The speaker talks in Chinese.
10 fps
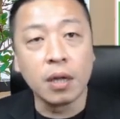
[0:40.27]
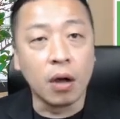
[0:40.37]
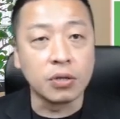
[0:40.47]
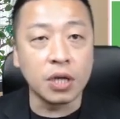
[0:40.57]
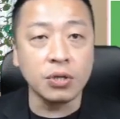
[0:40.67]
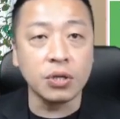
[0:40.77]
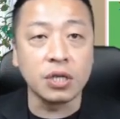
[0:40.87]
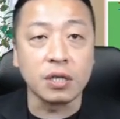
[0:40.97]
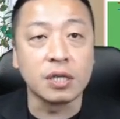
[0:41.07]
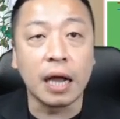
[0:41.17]
哦，今天就
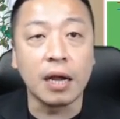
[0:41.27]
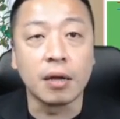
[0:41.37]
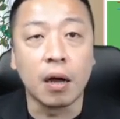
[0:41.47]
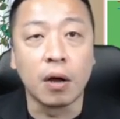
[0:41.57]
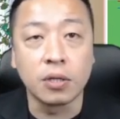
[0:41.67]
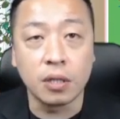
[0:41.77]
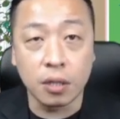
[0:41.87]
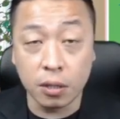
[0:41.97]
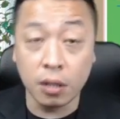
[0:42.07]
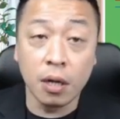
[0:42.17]
紧张了哈，今
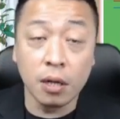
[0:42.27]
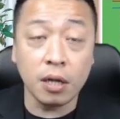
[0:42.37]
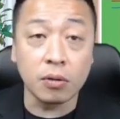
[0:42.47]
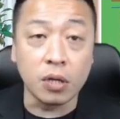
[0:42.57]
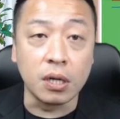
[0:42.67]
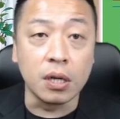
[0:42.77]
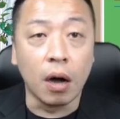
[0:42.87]
天到底